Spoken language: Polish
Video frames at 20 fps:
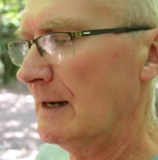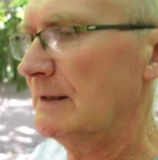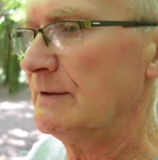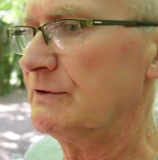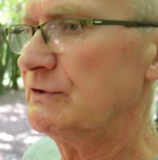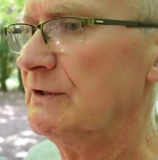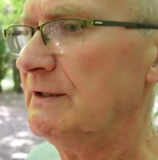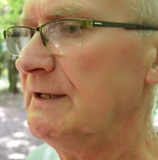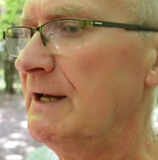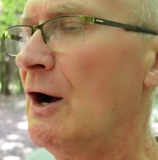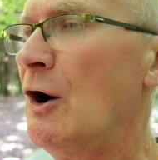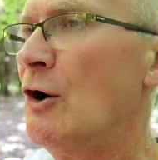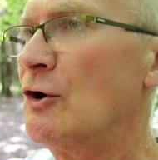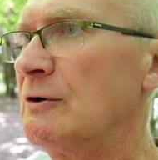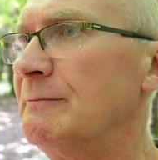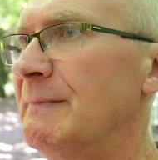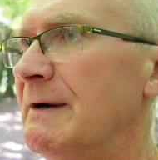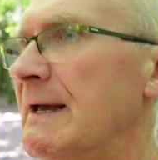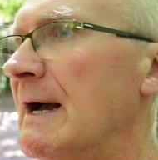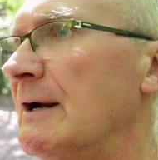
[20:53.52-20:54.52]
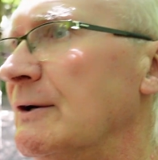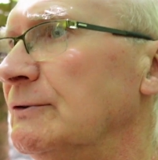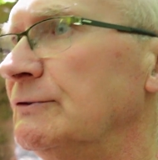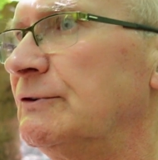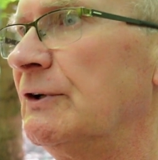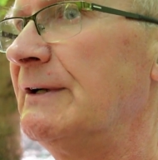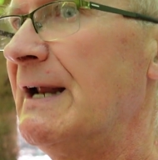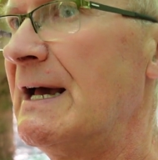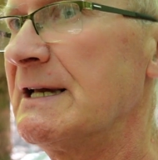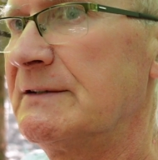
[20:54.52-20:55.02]
czyli Ormę, jak on
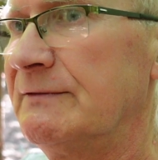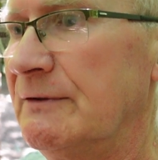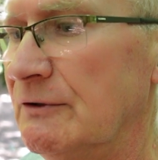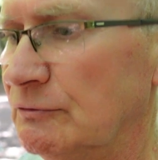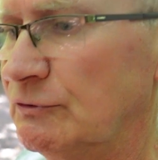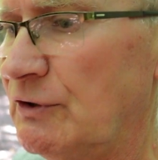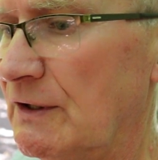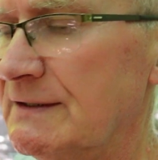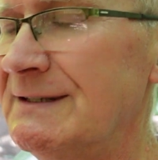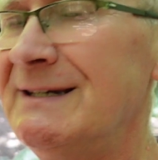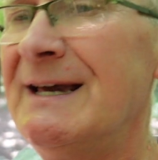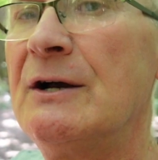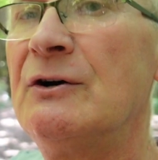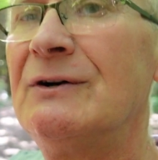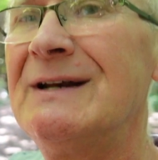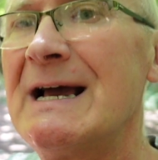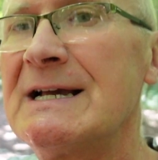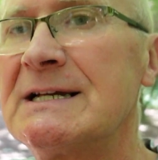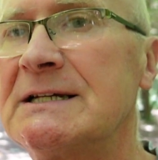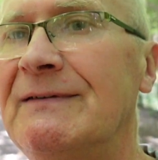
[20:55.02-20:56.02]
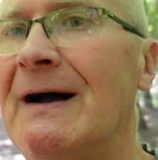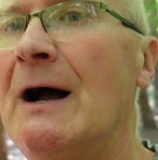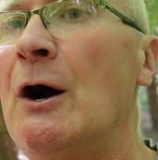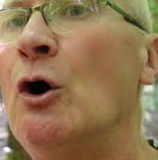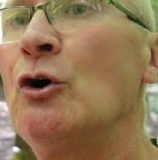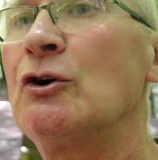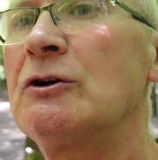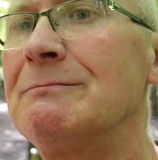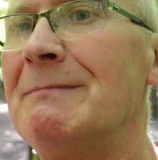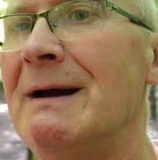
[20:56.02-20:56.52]
to nazwał, to jest jego nazwa
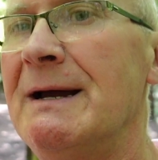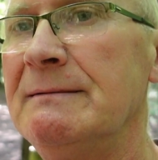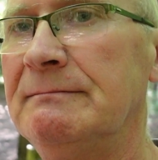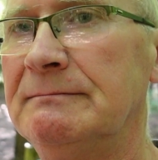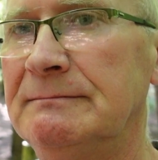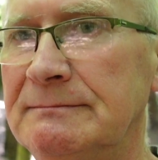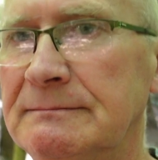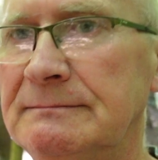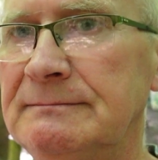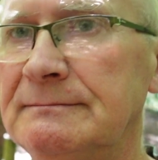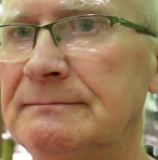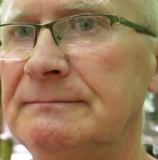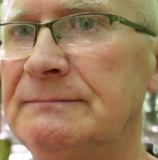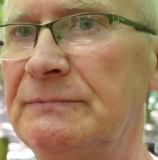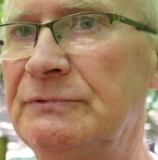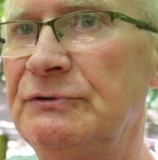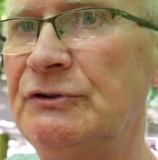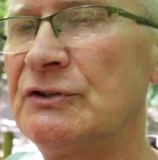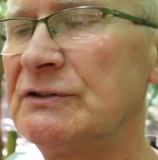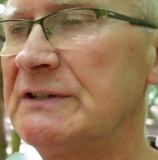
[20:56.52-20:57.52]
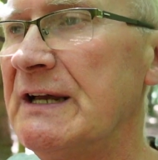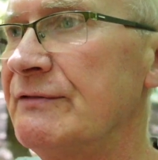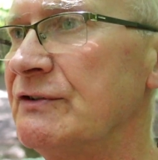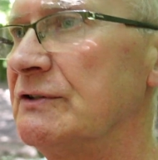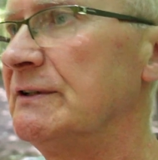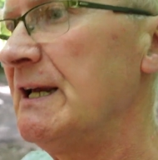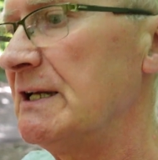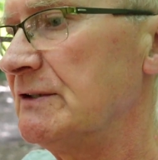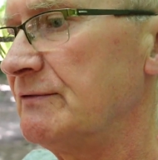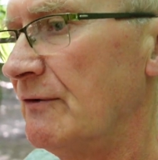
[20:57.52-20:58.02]
Ormę, gdyż
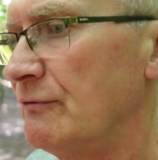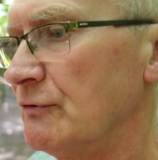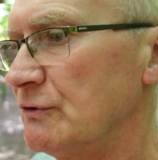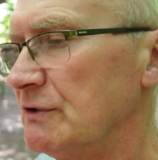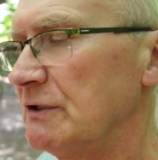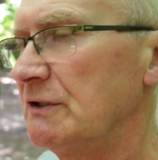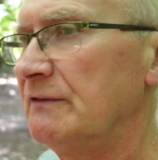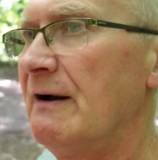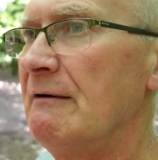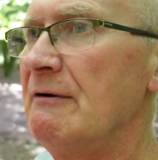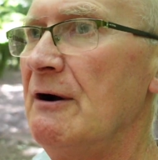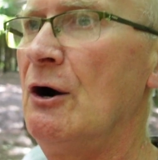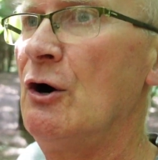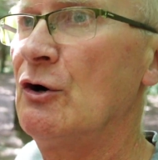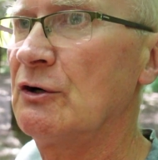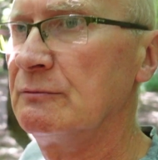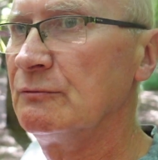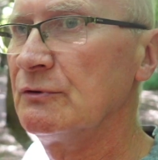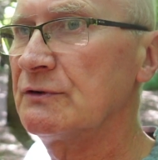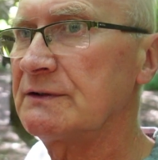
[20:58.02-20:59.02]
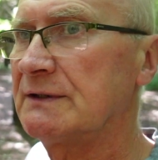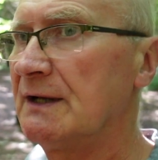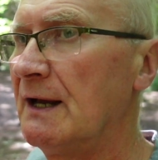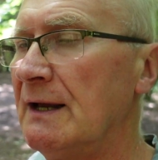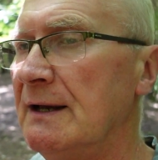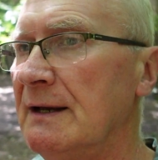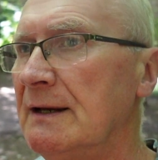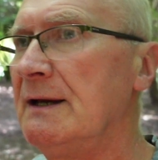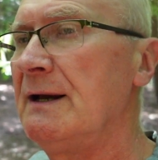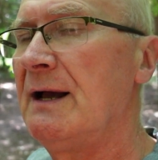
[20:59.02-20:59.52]
zawsze nazwa funkcjonowała Ormus,
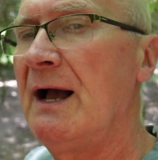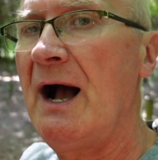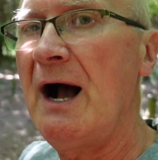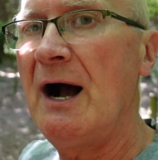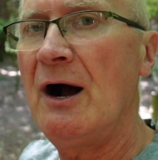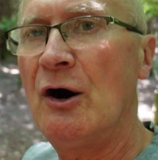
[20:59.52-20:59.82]
a